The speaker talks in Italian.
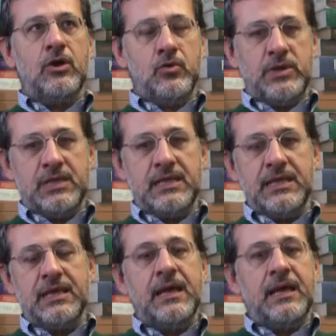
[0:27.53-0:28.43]

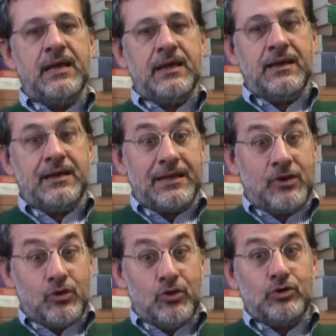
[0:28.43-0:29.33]
quindi eh,
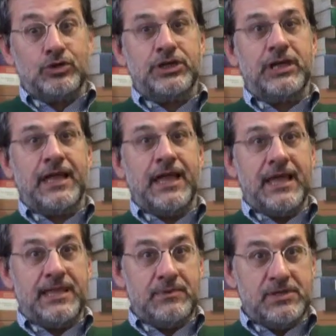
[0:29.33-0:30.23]

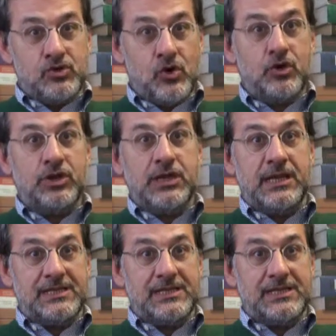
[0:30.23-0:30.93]
riconoscere i bisogni,